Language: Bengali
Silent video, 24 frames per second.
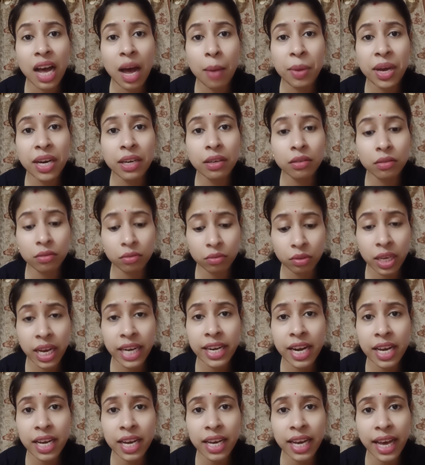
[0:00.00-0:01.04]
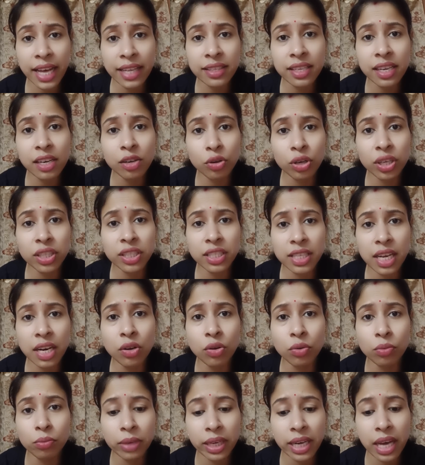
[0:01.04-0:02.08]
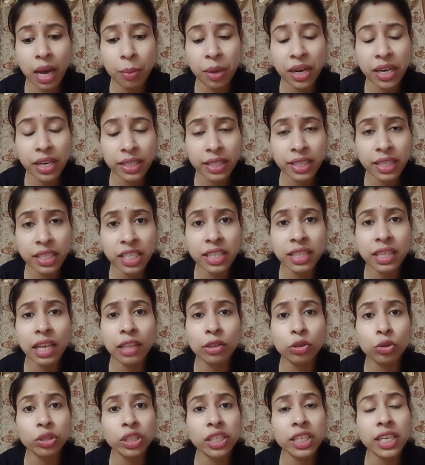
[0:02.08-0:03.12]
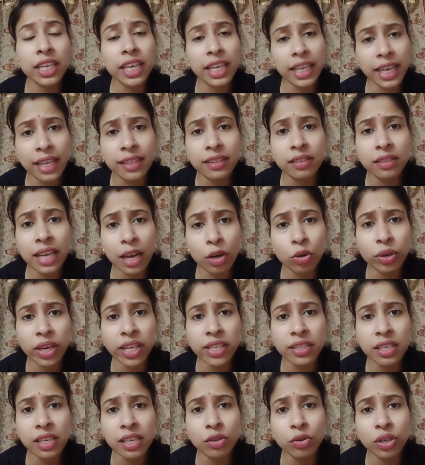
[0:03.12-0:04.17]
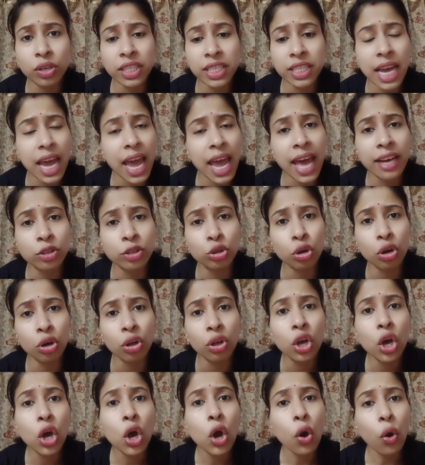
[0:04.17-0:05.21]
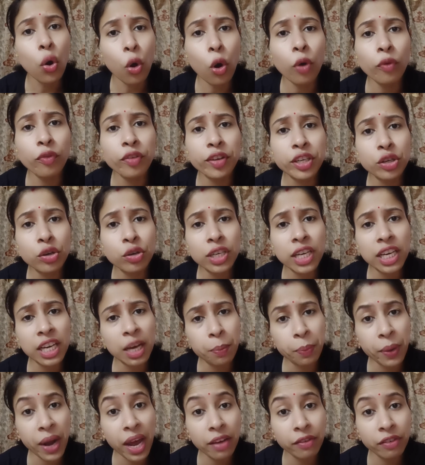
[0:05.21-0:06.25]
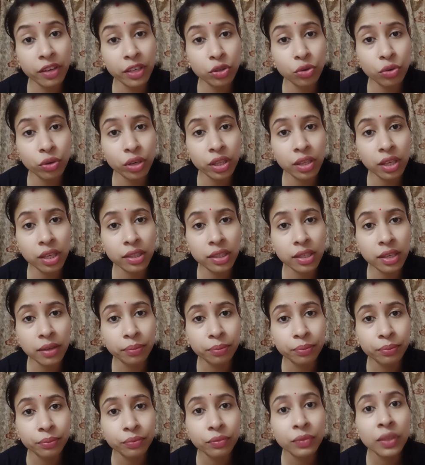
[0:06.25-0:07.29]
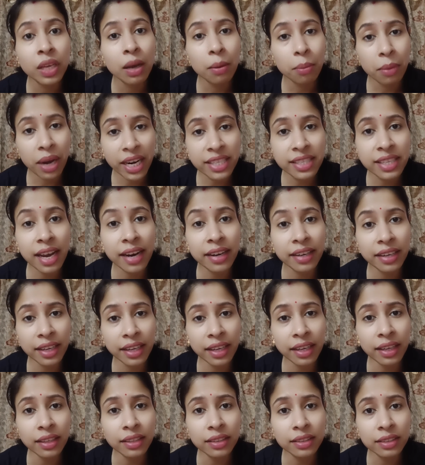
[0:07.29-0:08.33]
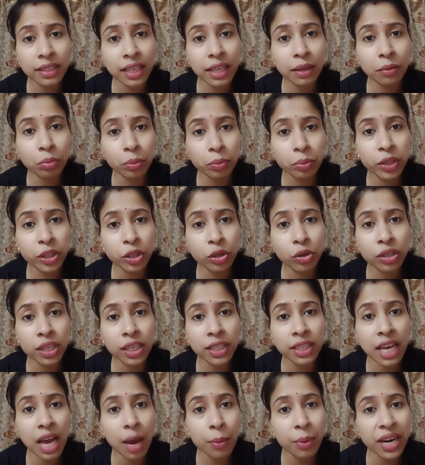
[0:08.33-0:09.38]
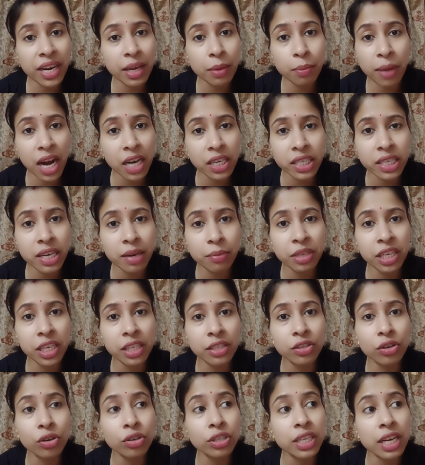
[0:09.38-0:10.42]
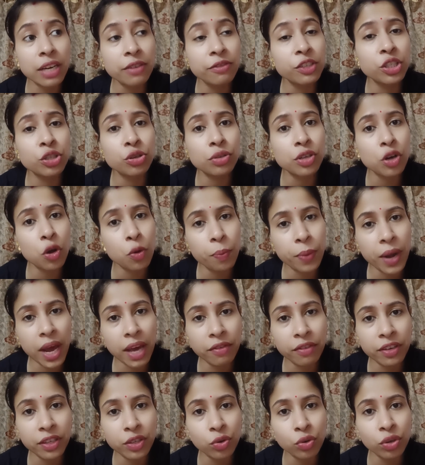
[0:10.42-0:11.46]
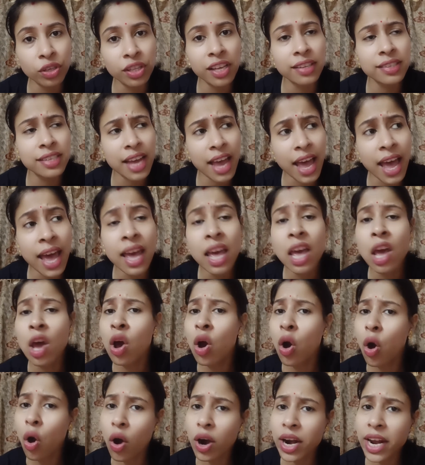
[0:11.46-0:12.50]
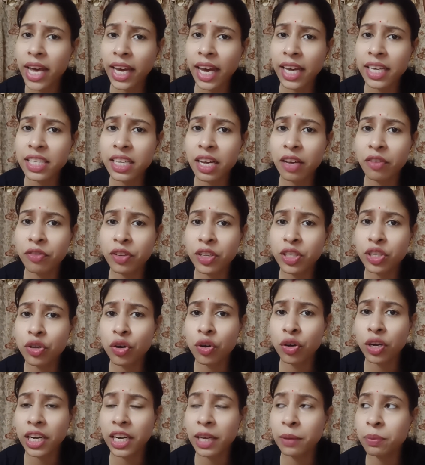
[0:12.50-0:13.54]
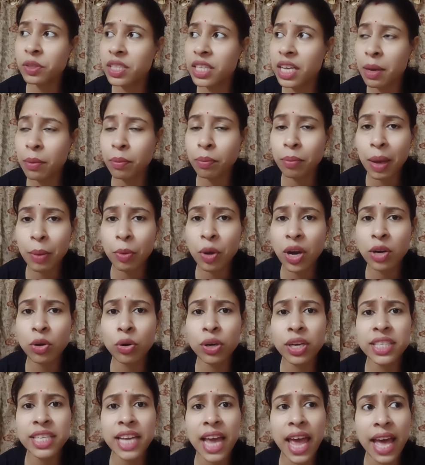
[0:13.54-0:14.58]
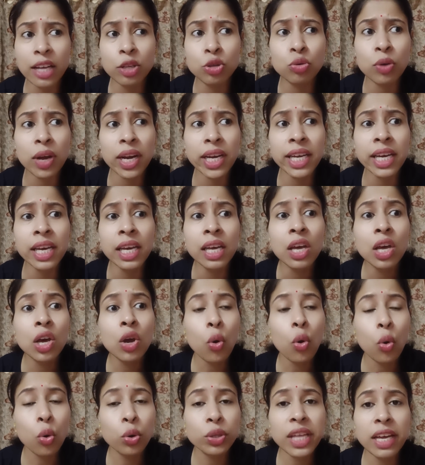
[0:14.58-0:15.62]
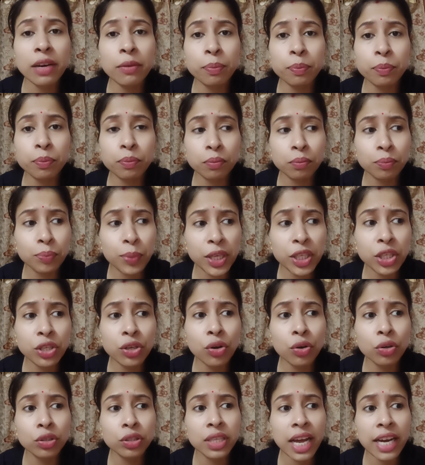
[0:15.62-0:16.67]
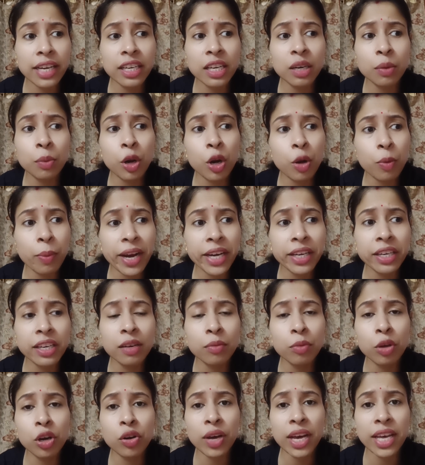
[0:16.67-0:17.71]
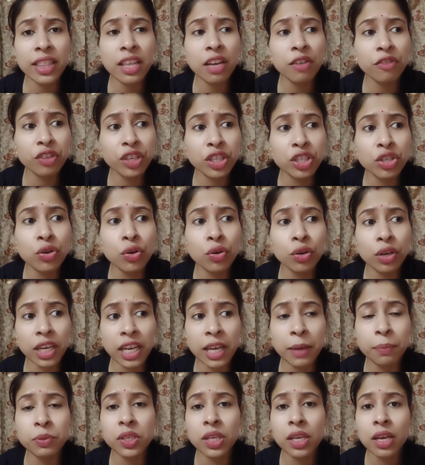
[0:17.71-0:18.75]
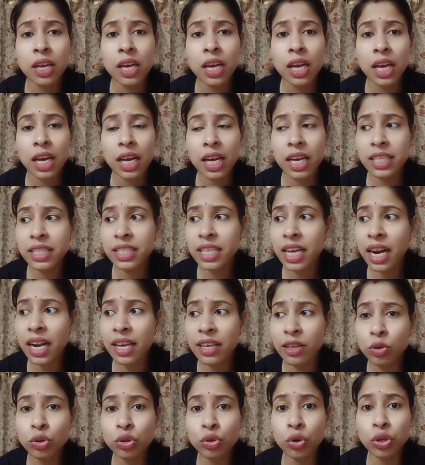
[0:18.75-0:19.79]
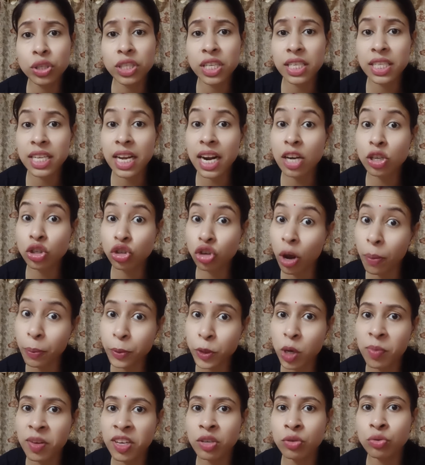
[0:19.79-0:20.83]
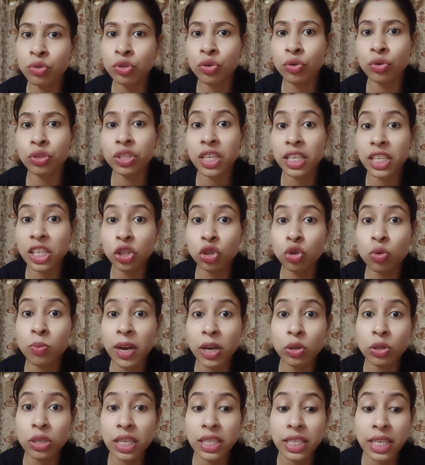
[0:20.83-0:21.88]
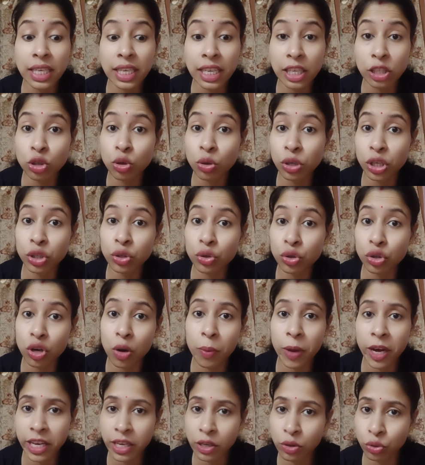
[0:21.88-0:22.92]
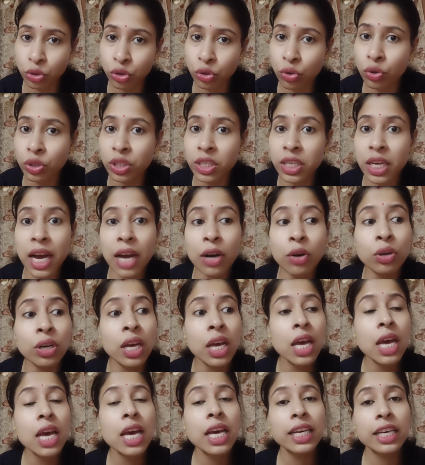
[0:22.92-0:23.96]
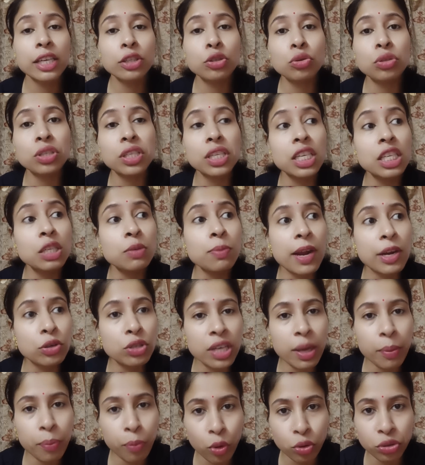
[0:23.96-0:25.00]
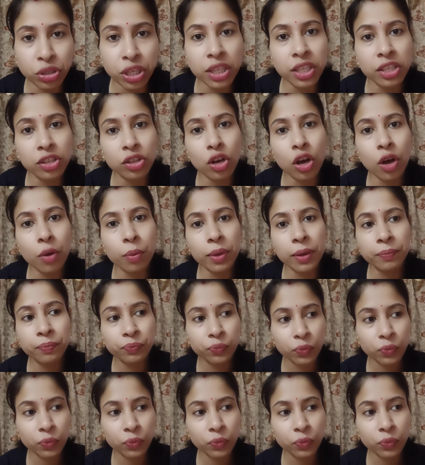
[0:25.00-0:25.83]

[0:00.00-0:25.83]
আমার ইয়েটাকে ক্যান্সেল করেছি জানো মানে আমার এই যে সিদ্ধান্ত সেটাকে কেন ক্যান্সেল করেছি এক তো ও ভিডিওটাকে প্রাইভেট করে দিয়েছে মানে স্যান্ডি যেই ভিডিওটাতে আমার এই বাসটা মেরেছিল সেই ভিডিওটাও প্রাইভেট করে দিয়েছে হ্যাঁ অনেকেই সেই ভিডিও ক্লিপস নিয়ে ব্যবহার করেছে অ্যাকচুয়ালি ওদের ভিডিও স্যান্ডির বলো ম্যান্ডির বলো এদের ভিডিও ক্লিপস যারা ইউজ করছে যারা সব সময় ইউজ করছে কিছু মানুষ আছে কিছু কিছু সময় ইউজ করছে কারণ কিছু জিনিস মানুষকে পৌঁছে দিতে হবে